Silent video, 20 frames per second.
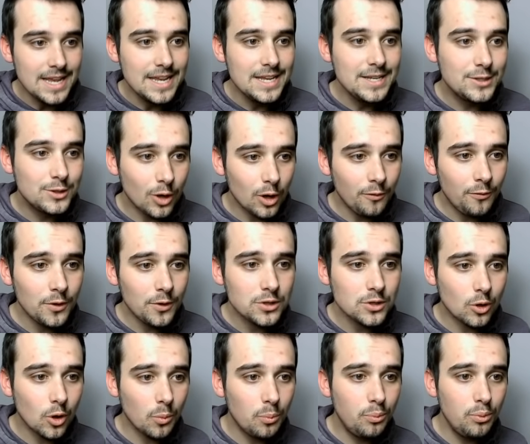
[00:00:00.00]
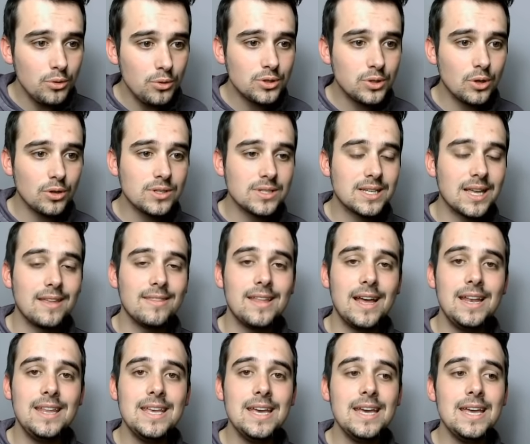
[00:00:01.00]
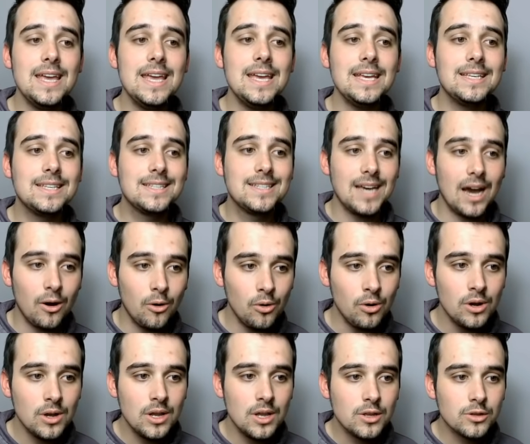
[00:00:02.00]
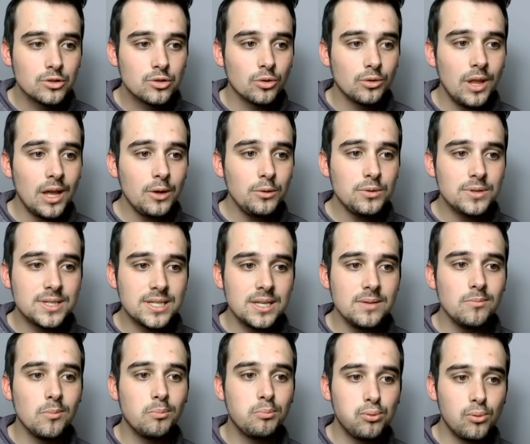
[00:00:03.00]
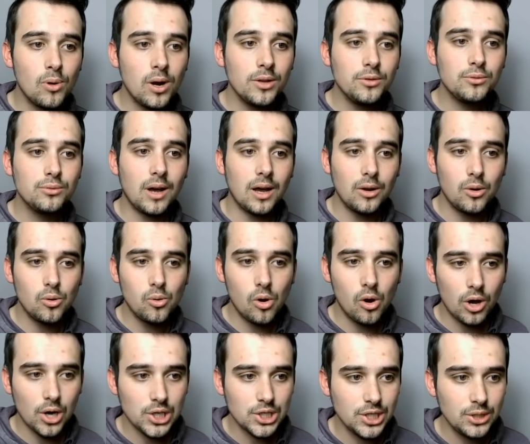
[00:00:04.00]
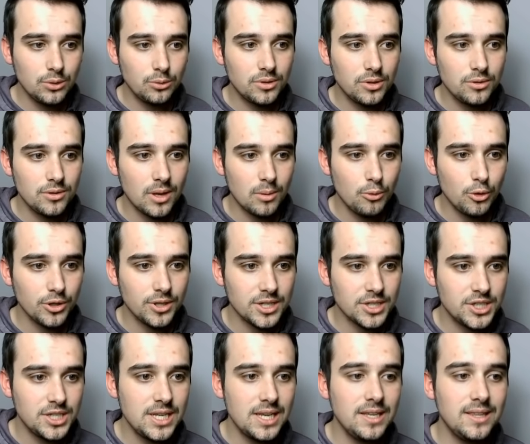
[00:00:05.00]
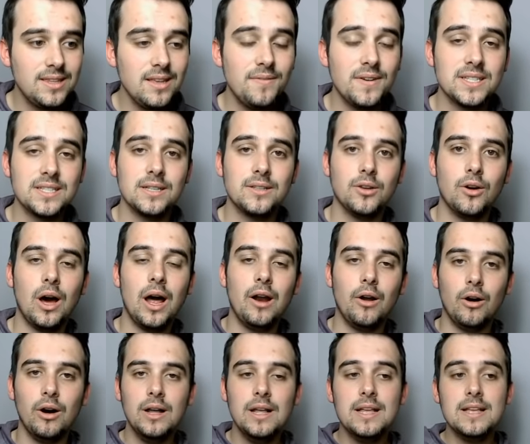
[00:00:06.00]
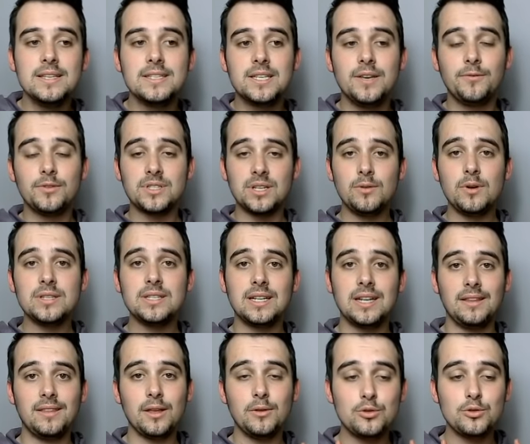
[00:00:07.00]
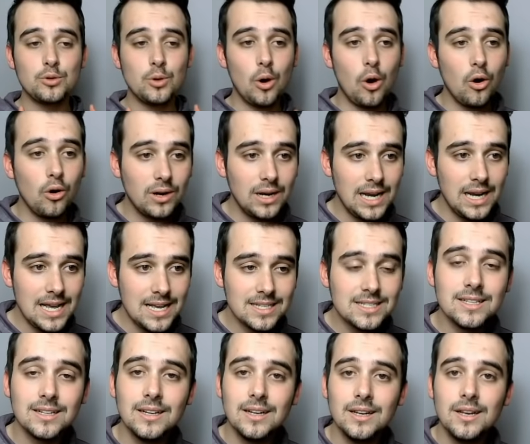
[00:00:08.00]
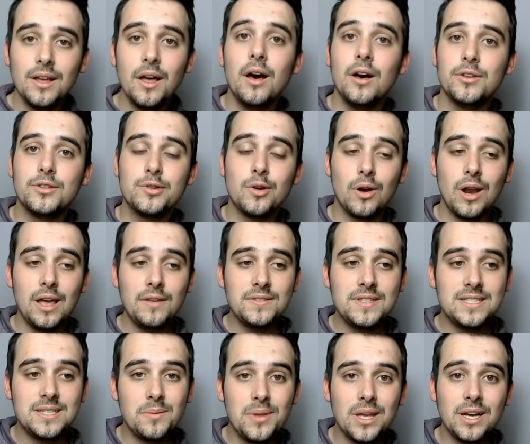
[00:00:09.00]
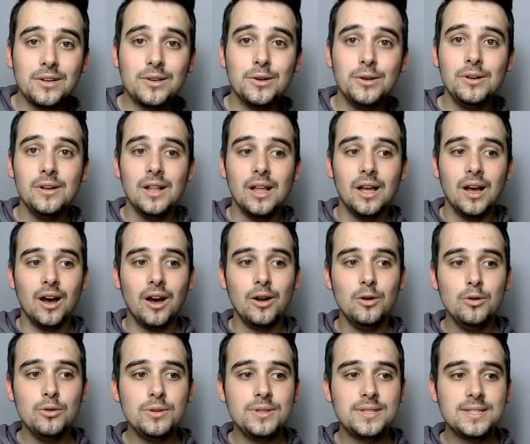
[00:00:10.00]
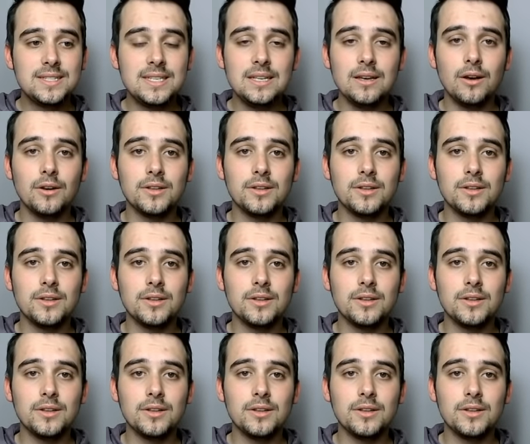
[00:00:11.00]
Il se renforce encore plus lorsqu'un allié est KO. Son art ultime, point du dragon enragé doté d'une armure d'énergie, est dévastateur. Alors, ce qu'il faut savoir, c'est que la traduction anglaise euh, sur live disait bien que euh, l'ulti...